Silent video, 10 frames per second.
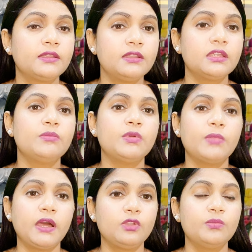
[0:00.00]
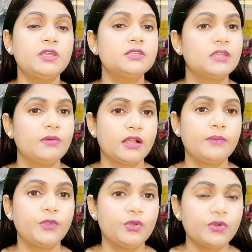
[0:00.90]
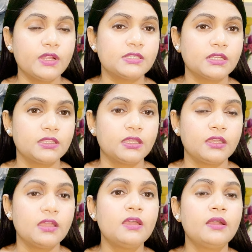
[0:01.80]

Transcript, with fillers: किन किन बीमारियों में इस दवा का प्रयोग कर सकते हैं